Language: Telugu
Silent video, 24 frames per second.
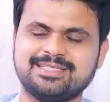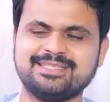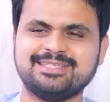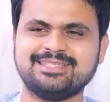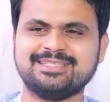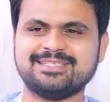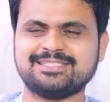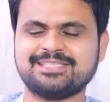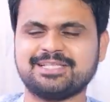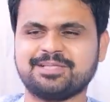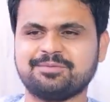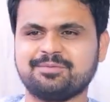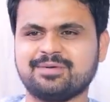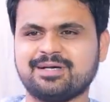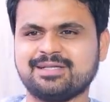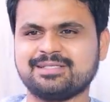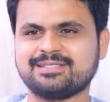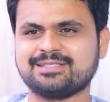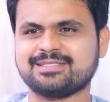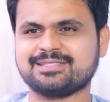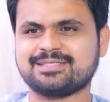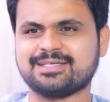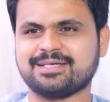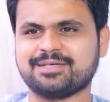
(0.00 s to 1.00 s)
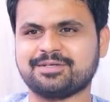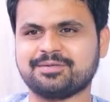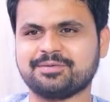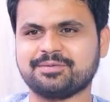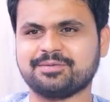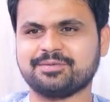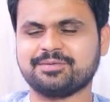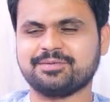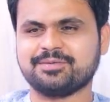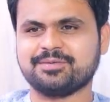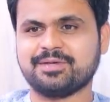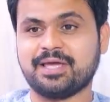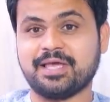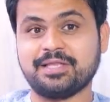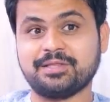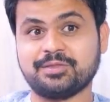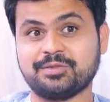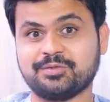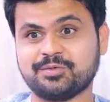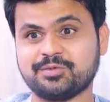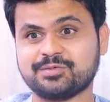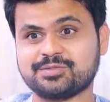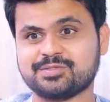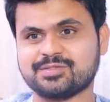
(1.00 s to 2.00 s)
ఇన్ని సినిమాలు చేశారు
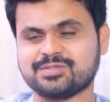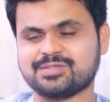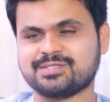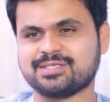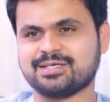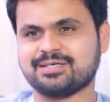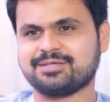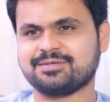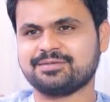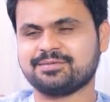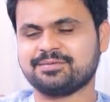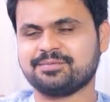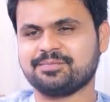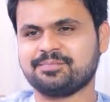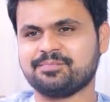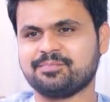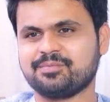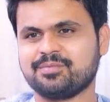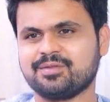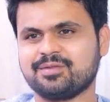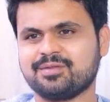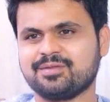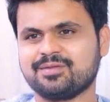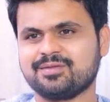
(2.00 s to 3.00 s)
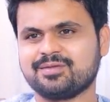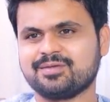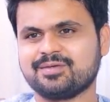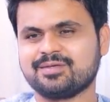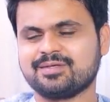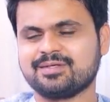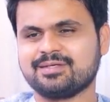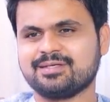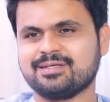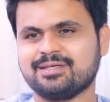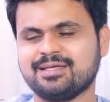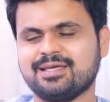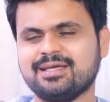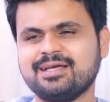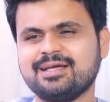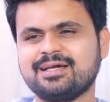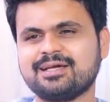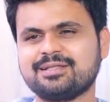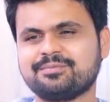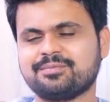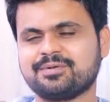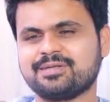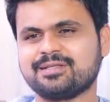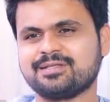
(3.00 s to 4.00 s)
ఎంతో చూశారు ఏం
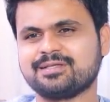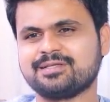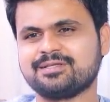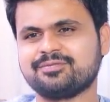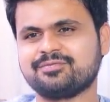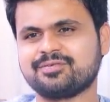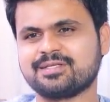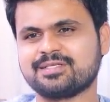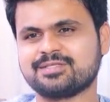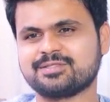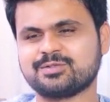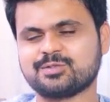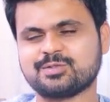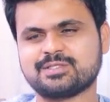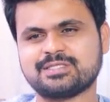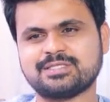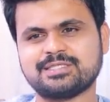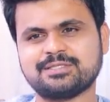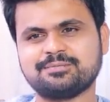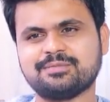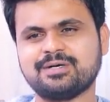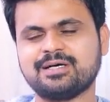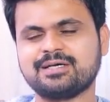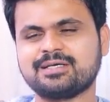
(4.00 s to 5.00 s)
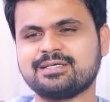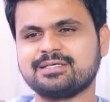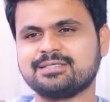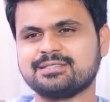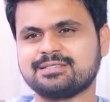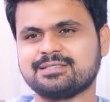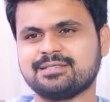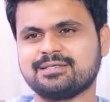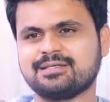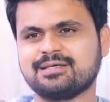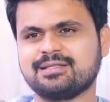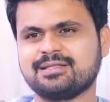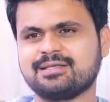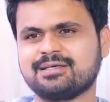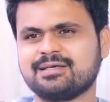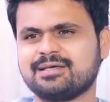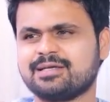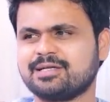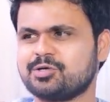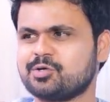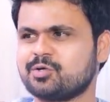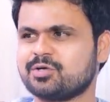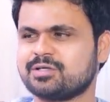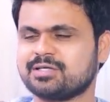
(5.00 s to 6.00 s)
కనపడింది డిఫరెన్స్ సినిమాకి సీరియల్కి
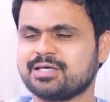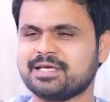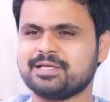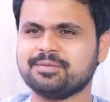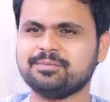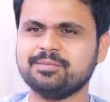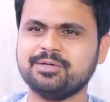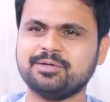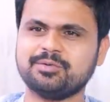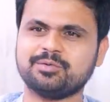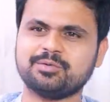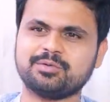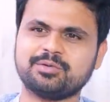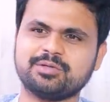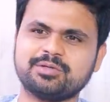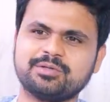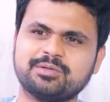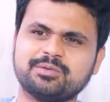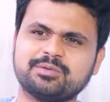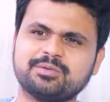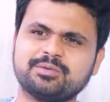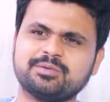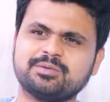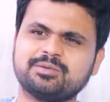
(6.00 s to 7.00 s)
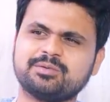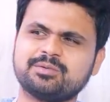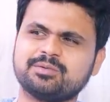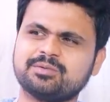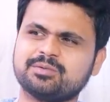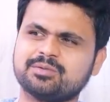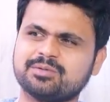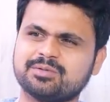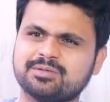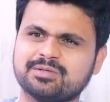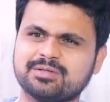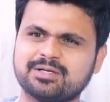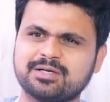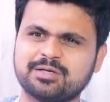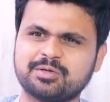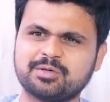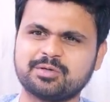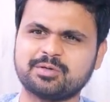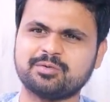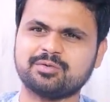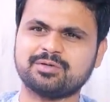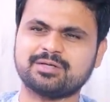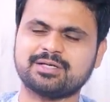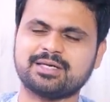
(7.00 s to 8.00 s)
ఇక్కడ ఒక టైమింగ్ ఉండదు
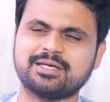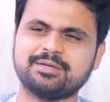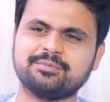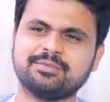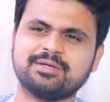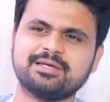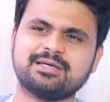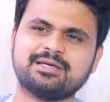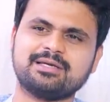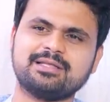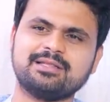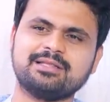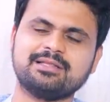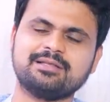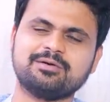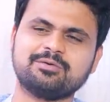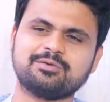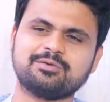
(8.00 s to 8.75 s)
ఎక్కువ టైమింగ్ కిల్